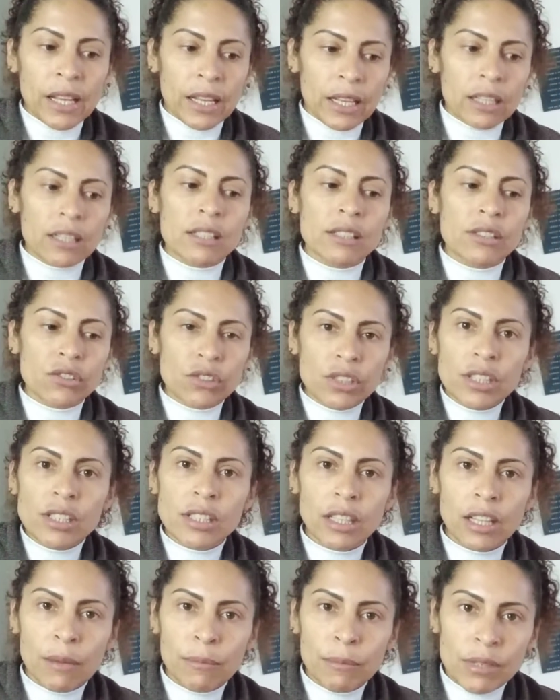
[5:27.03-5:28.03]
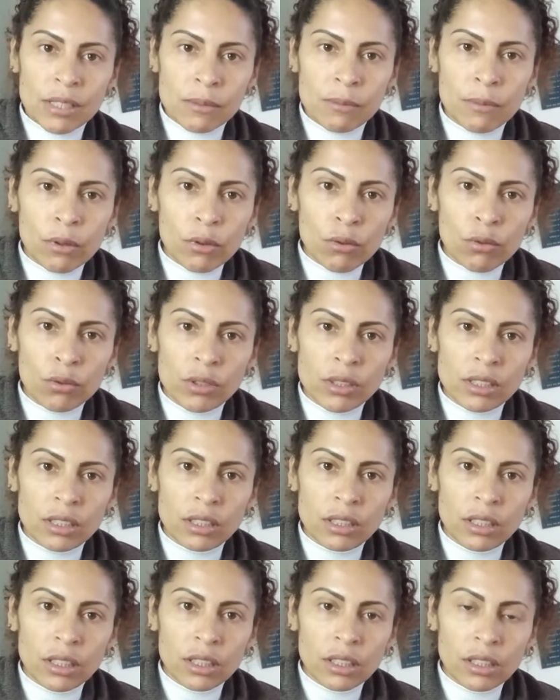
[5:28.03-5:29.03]
Eles dizem a mesma
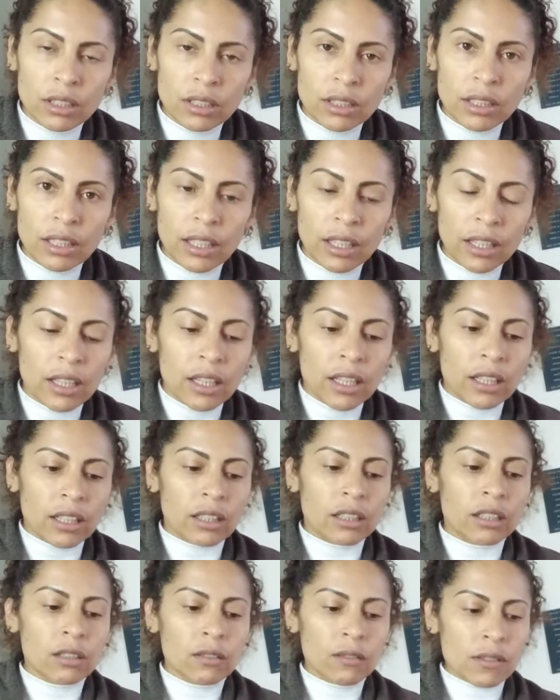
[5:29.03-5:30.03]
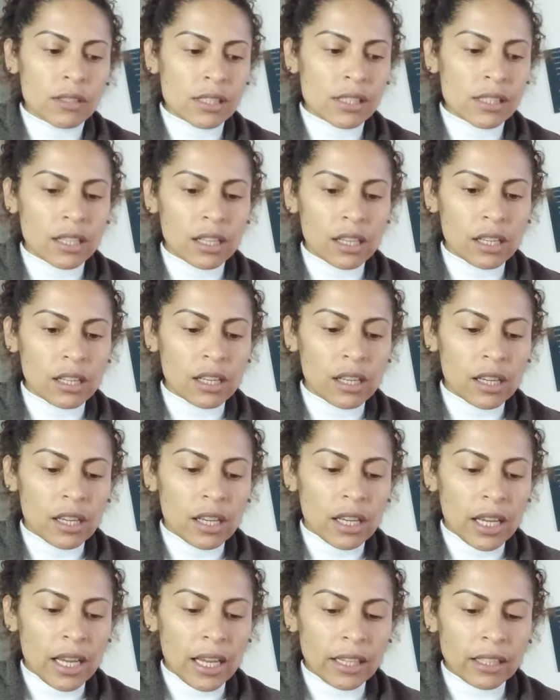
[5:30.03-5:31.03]
coisa, né? Então, assim,
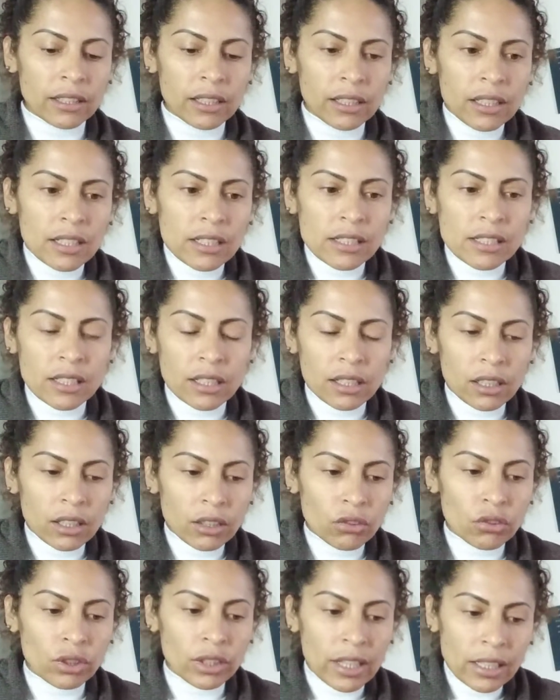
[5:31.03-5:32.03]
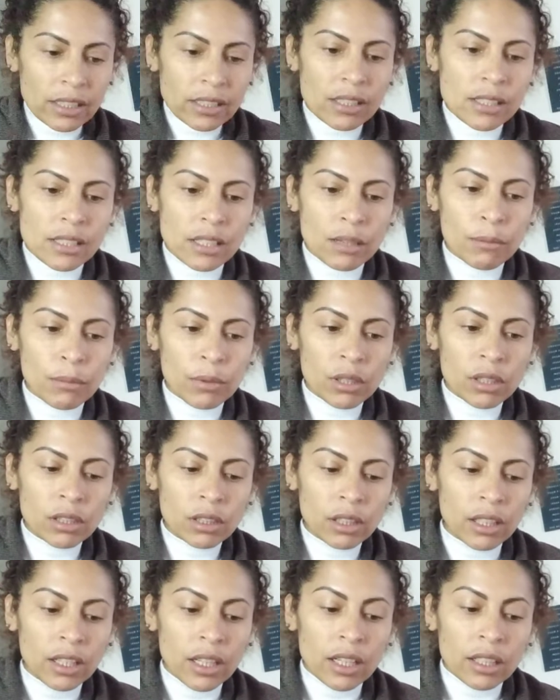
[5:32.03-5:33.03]
é interessante nessa
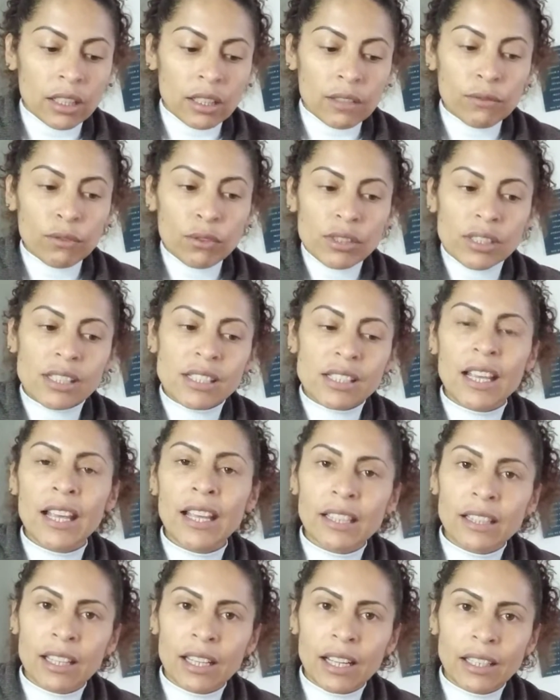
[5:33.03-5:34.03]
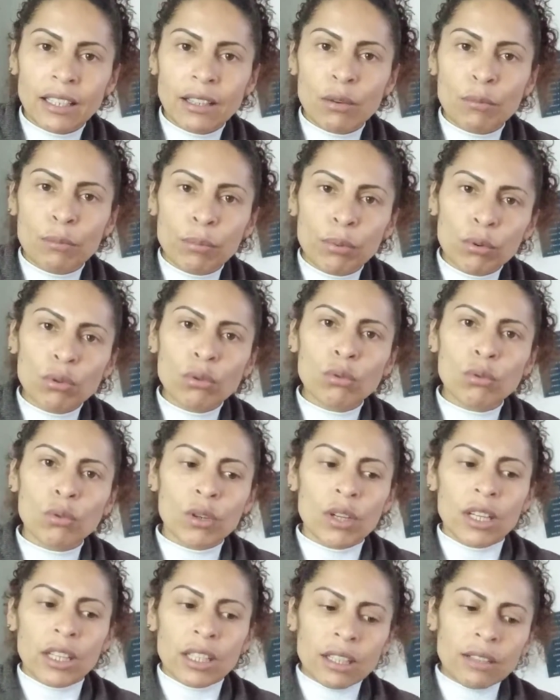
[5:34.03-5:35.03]
semana que você se retraia um
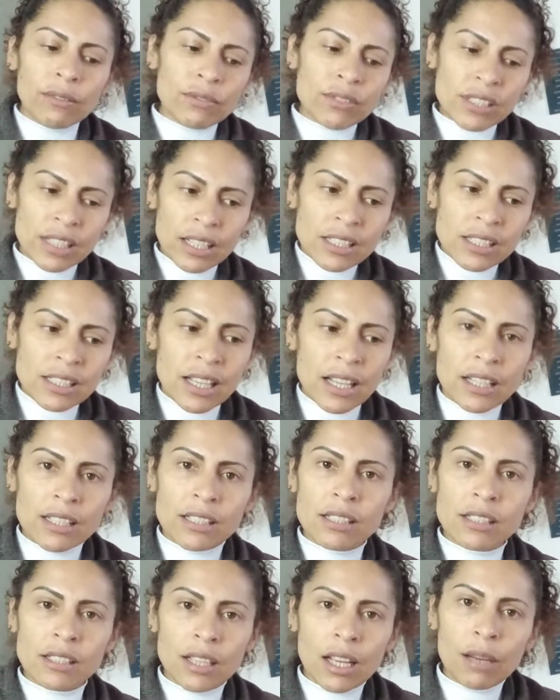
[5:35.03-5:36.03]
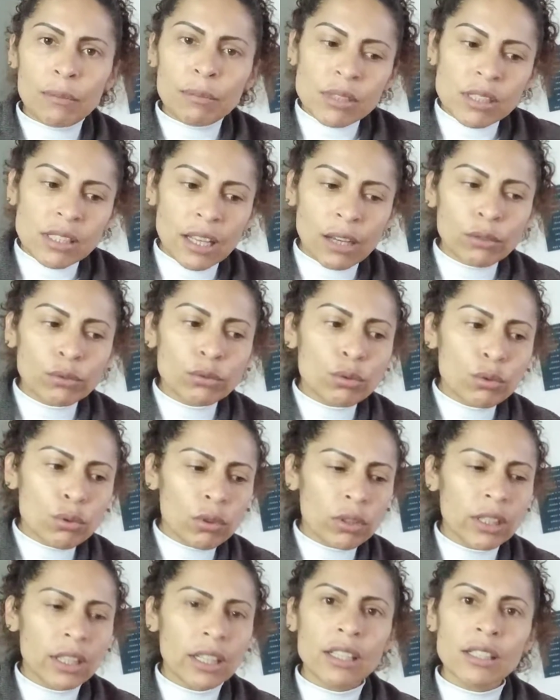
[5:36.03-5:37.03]
pouco e se acesse, sabe? Se
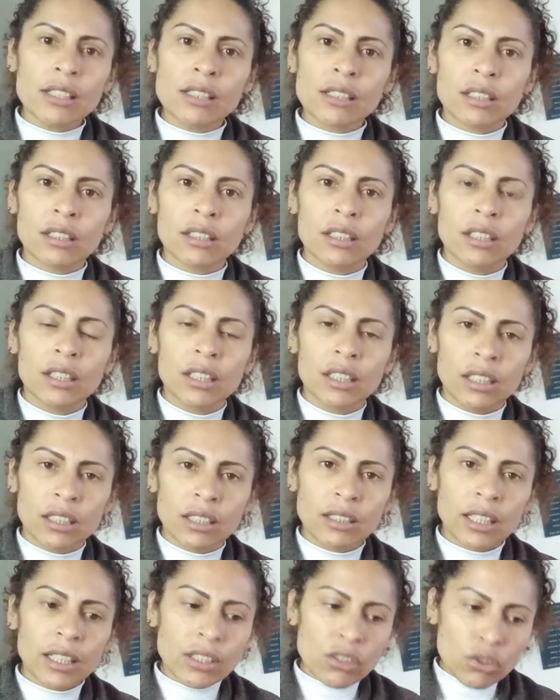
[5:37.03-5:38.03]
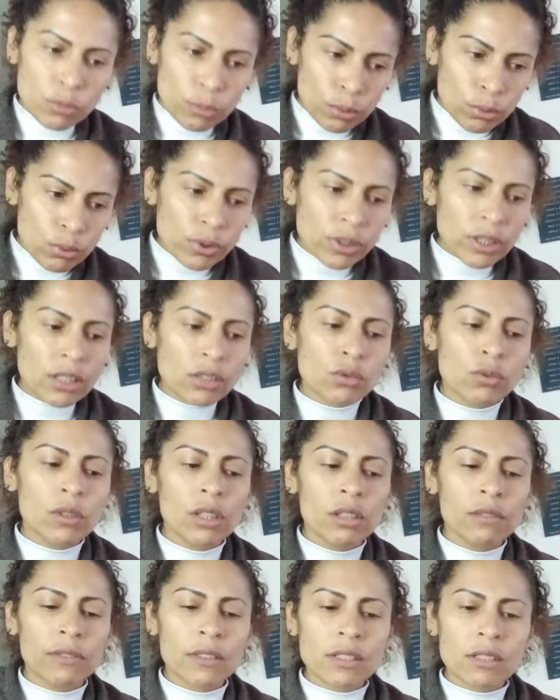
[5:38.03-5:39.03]
autoconheça Entende? Busca a sua
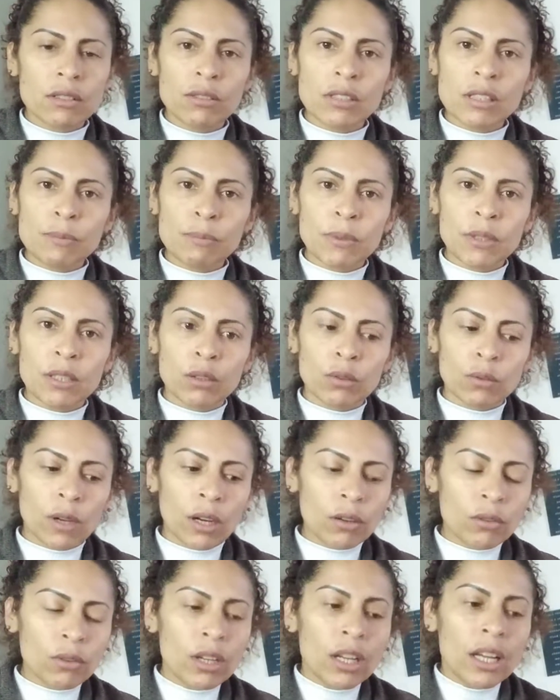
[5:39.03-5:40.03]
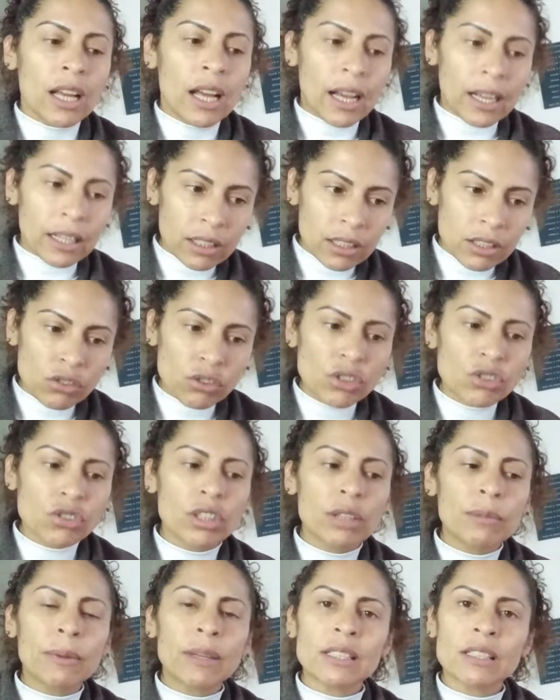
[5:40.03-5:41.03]
elevação espiritual,
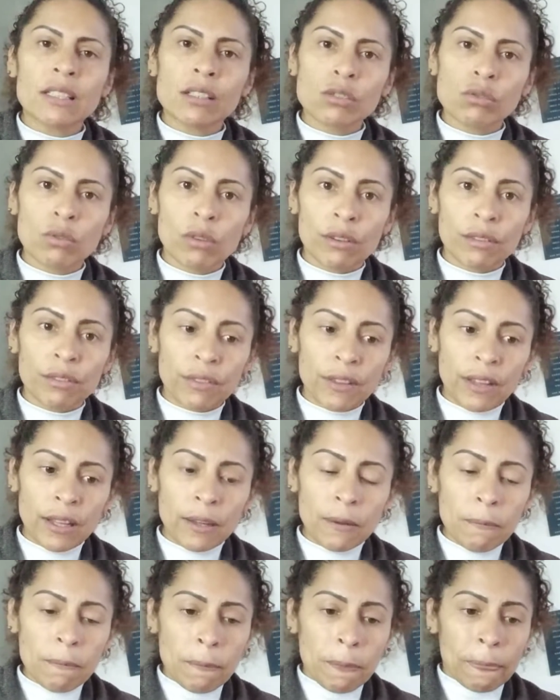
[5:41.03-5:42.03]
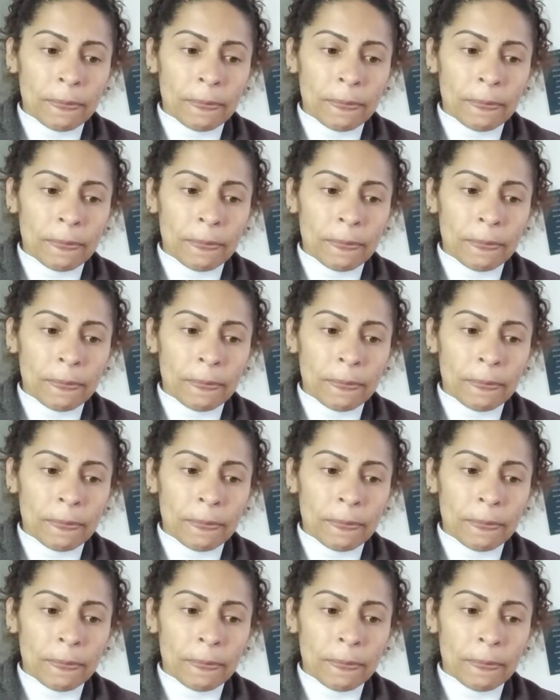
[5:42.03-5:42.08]
acredite aí mais na sua fé,